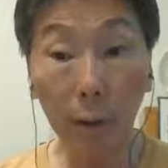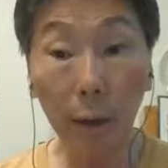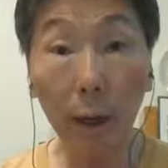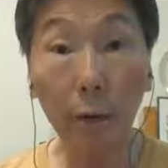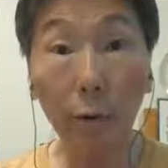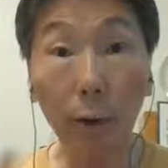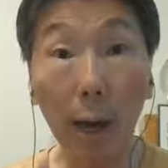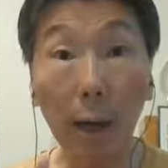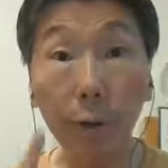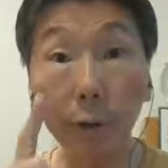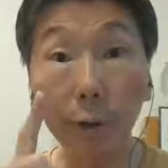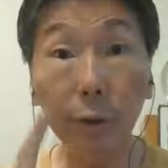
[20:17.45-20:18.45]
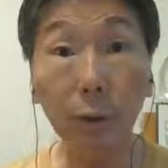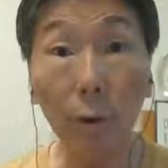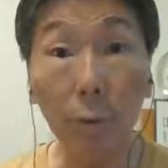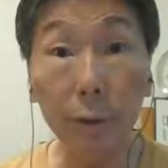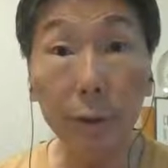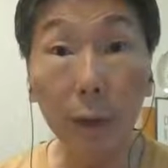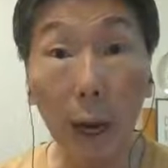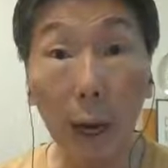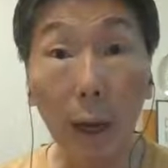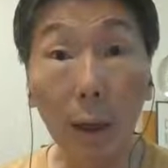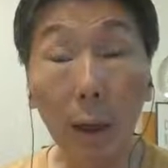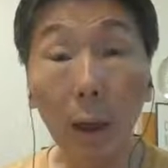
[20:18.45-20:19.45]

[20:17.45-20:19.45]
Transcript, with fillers: 连续两次是同一架。